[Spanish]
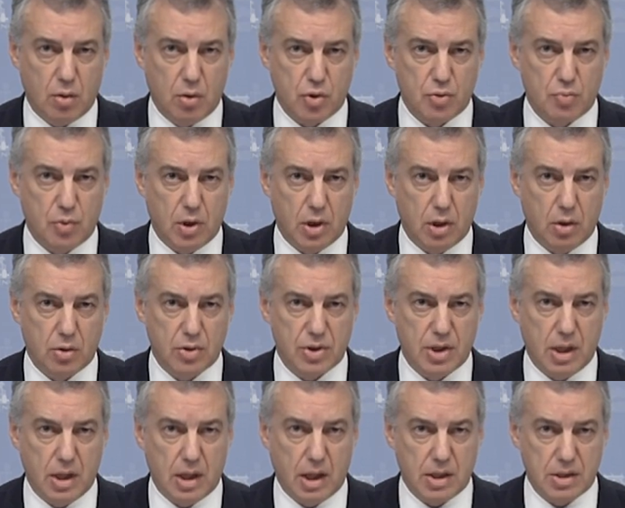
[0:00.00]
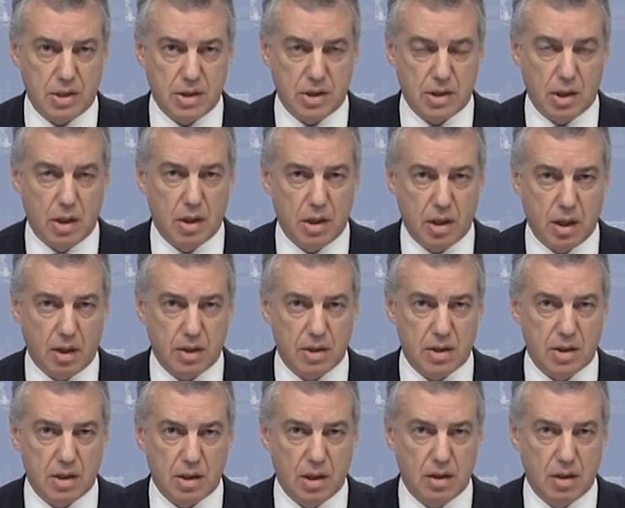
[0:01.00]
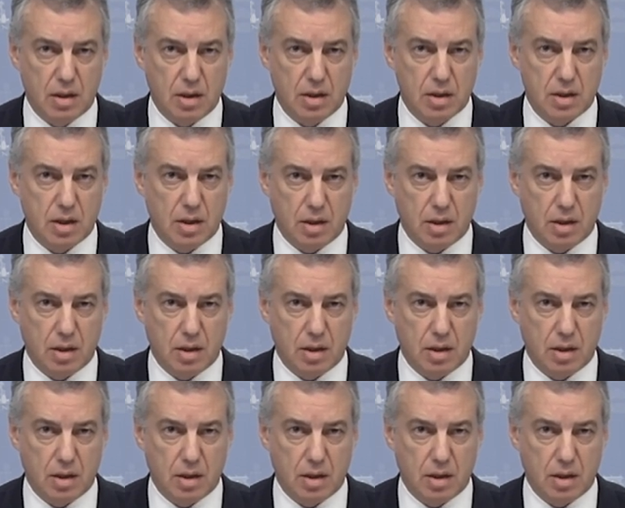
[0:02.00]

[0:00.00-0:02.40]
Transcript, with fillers: con los modelos de asistencia existentes,